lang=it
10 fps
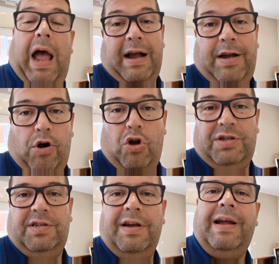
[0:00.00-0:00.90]
a
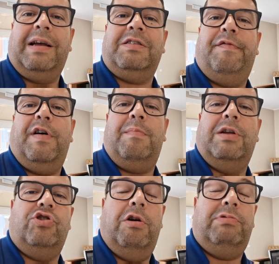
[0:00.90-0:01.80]
grosse case
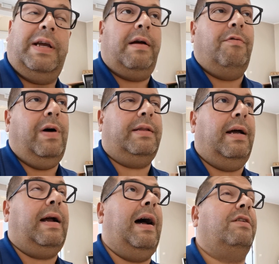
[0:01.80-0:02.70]
farmaceutiche,
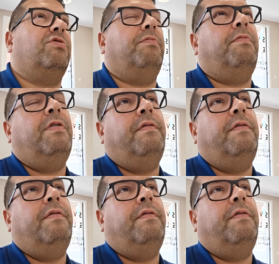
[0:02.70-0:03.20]
guarda caso,